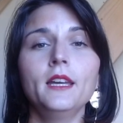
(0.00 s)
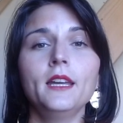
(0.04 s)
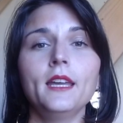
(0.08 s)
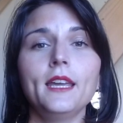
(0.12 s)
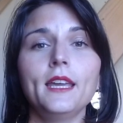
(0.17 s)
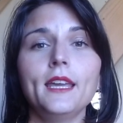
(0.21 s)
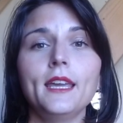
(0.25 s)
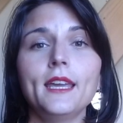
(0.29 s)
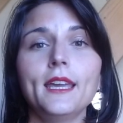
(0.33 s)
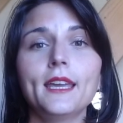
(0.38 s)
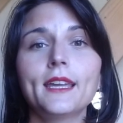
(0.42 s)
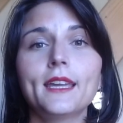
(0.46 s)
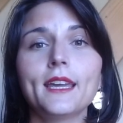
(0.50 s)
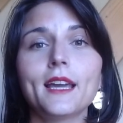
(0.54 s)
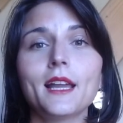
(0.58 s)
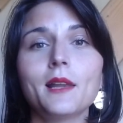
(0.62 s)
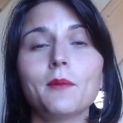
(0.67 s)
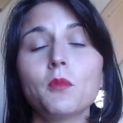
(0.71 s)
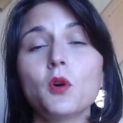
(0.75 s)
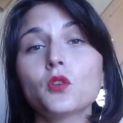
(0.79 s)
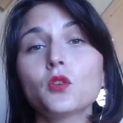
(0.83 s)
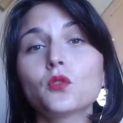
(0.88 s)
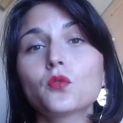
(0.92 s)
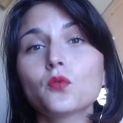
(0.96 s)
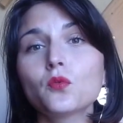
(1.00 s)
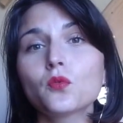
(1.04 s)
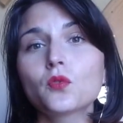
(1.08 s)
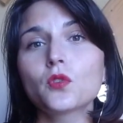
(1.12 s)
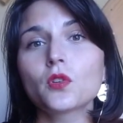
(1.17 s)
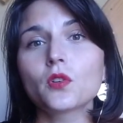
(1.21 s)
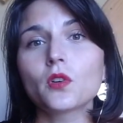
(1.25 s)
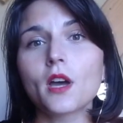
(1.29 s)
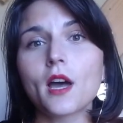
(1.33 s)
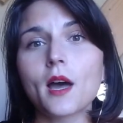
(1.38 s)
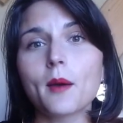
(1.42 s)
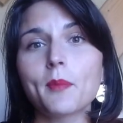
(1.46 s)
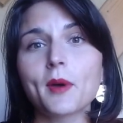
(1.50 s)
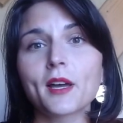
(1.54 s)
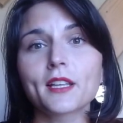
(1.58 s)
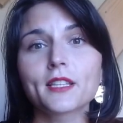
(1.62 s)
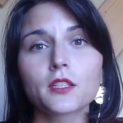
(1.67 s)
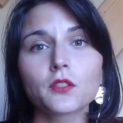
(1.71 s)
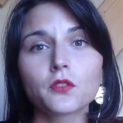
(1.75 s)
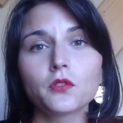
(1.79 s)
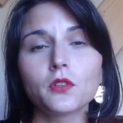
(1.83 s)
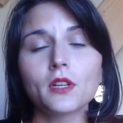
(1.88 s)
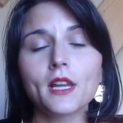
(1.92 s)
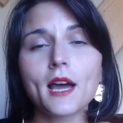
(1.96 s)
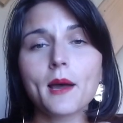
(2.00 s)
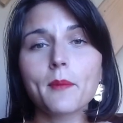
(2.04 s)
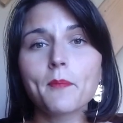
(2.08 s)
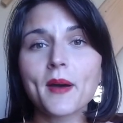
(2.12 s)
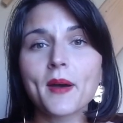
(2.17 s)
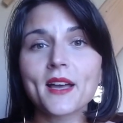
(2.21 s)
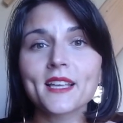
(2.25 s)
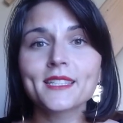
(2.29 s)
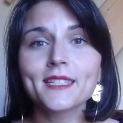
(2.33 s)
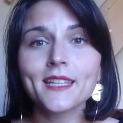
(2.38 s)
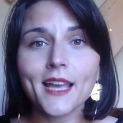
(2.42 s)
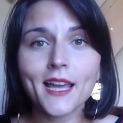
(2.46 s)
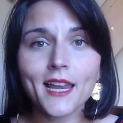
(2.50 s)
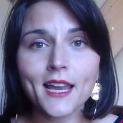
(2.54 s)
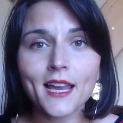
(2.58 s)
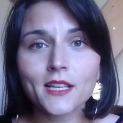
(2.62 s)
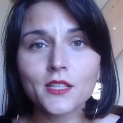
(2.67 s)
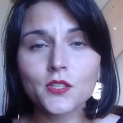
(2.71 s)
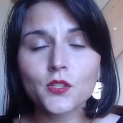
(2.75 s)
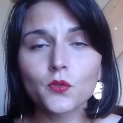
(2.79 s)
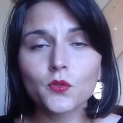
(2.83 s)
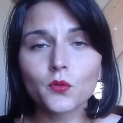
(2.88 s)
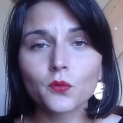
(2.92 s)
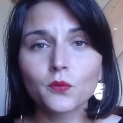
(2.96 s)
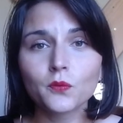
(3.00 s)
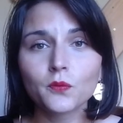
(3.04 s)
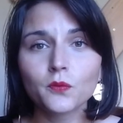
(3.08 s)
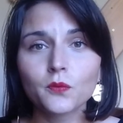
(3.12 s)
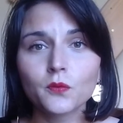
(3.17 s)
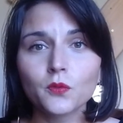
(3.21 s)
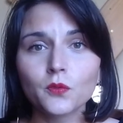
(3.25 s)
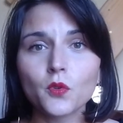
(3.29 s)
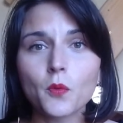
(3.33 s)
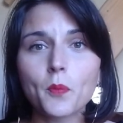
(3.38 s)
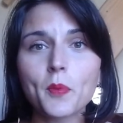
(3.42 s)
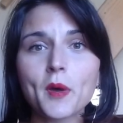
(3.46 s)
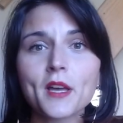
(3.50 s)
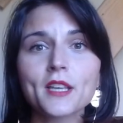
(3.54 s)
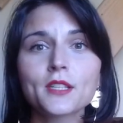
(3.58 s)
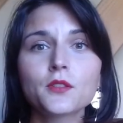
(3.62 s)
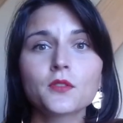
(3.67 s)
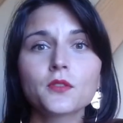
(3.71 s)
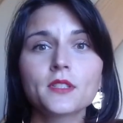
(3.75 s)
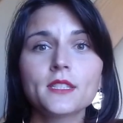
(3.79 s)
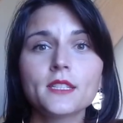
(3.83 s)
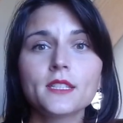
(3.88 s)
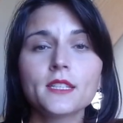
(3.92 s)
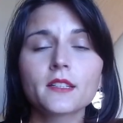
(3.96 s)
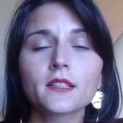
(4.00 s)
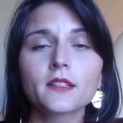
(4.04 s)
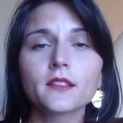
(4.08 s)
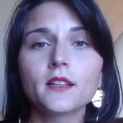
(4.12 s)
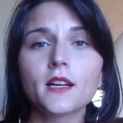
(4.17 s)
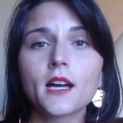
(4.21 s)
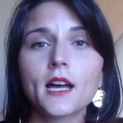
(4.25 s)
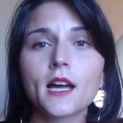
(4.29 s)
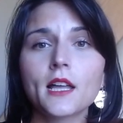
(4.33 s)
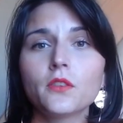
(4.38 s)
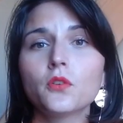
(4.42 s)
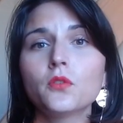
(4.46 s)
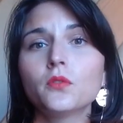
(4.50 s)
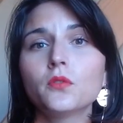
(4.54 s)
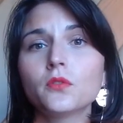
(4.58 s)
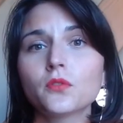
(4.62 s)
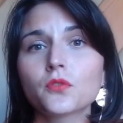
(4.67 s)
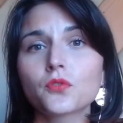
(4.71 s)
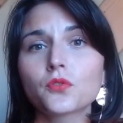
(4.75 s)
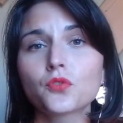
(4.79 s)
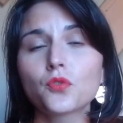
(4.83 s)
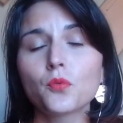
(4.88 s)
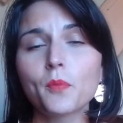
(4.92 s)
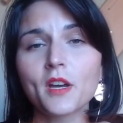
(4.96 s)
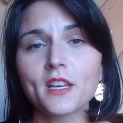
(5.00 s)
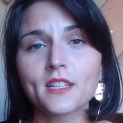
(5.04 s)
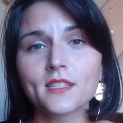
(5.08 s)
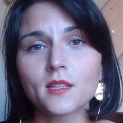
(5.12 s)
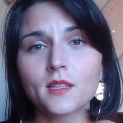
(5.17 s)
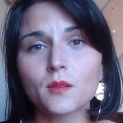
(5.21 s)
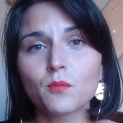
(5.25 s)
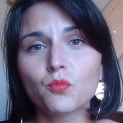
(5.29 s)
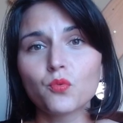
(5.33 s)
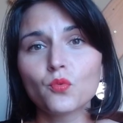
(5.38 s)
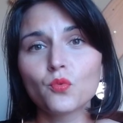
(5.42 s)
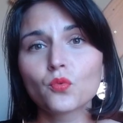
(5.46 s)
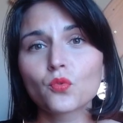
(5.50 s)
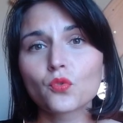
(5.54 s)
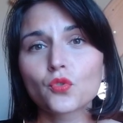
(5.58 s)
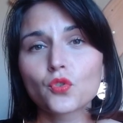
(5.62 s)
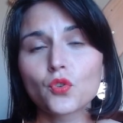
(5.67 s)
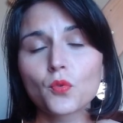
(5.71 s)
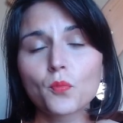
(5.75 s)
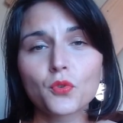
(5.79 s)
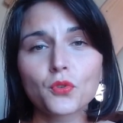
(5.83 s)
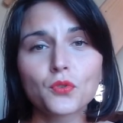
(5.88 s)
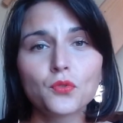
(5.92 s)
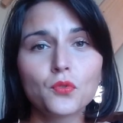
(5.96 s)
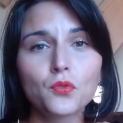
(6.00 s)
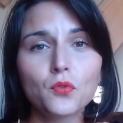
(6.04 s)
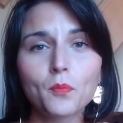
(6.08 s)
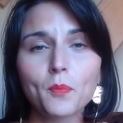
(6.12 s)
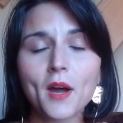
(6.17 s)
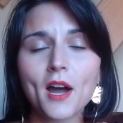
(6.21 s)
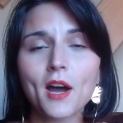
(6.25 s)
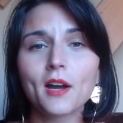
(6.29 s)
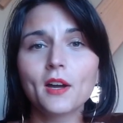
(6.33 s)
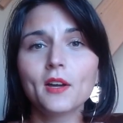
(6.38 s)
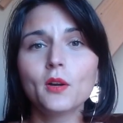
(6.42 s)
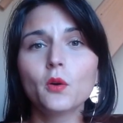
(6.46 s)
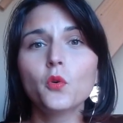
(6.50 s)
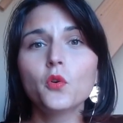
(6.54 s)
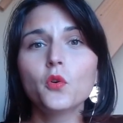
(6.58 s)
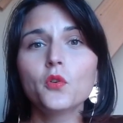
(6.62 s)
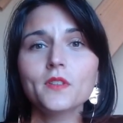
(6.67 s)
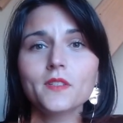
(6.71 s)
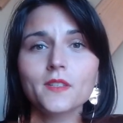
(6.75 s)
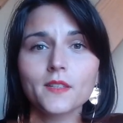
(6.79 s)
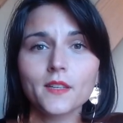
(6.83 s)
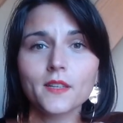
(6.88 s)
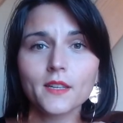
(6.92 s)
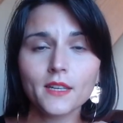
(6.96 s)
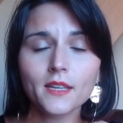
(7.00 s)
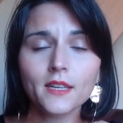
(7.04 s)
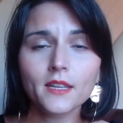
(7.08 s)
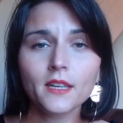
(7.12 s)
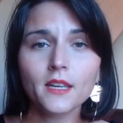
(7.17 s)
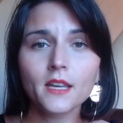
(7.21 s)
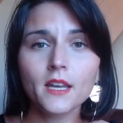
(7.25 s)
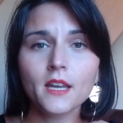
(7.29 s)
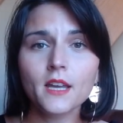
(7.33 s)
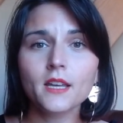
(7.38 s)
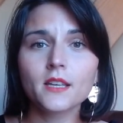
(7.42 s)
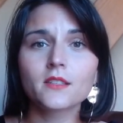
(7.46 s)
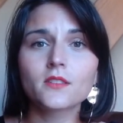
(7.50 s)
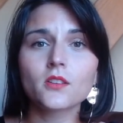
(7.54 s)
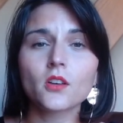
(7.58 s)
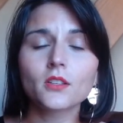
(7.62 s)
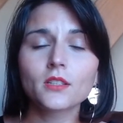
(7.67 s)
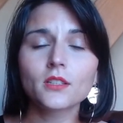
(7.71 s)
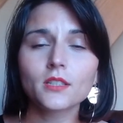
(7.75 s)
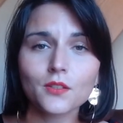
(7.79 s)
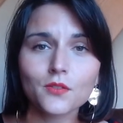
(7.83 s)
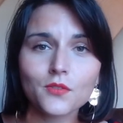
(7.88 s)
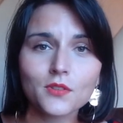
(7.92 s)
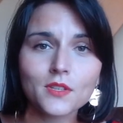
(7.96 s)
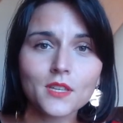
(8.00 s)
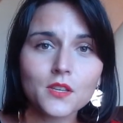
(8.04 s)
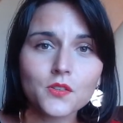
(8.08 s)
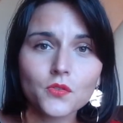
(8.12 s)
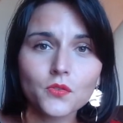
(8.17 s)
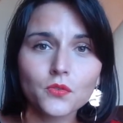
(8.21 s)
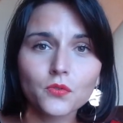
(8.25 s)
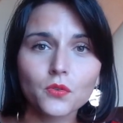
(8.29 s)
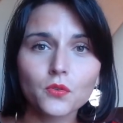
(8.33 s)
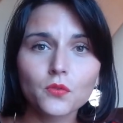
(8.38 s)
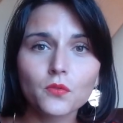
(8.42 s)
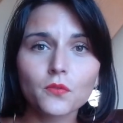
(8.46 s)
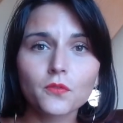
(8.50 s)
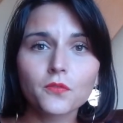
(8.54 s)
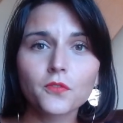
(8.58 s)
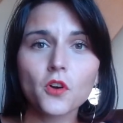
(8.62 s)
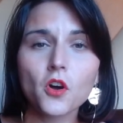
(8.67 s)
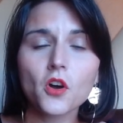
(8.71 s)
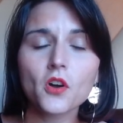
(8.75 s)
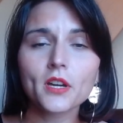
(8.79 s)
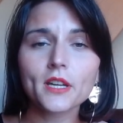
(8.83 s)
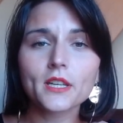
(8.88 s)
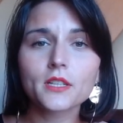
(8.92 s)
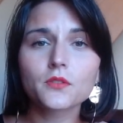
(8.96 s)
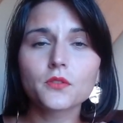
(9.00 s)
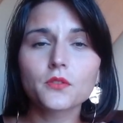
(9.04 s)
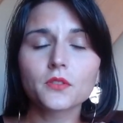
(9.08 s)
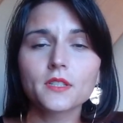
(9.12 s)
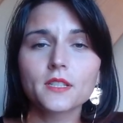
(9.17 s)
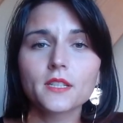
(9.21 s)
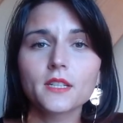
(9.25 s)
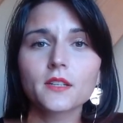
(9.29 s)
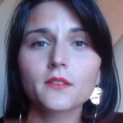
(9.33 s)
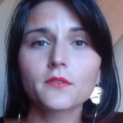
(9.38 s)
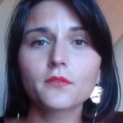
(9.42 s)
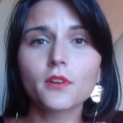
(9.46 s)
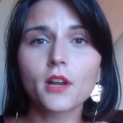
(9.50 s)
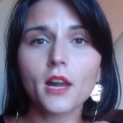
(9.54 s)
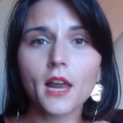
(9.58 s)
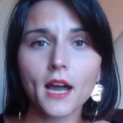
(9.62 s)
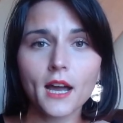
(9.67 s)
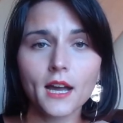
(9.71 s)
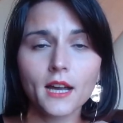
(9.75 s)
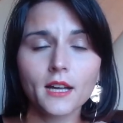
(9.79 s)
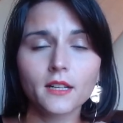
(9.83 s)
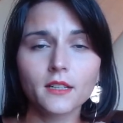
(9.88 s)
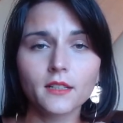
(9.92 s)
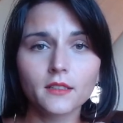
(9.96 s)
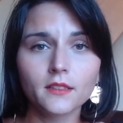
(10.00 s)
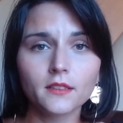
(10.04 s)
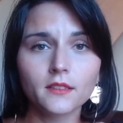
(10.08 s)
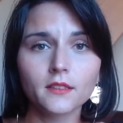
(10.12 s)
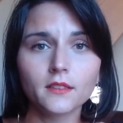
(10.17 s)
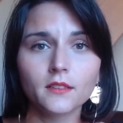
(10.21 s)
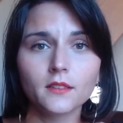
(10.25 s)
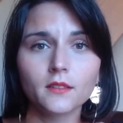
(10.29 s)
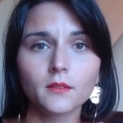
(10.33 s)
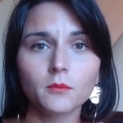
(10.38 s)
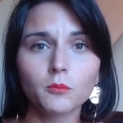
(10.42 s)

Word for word: Et également, donc, à partir de là, passer à l'action. Ne pas se dire euh, Ah non, je suis pas assez bon, donc je postule pas. Oser sortir de sa zone de confort et se dire Voilà, euh,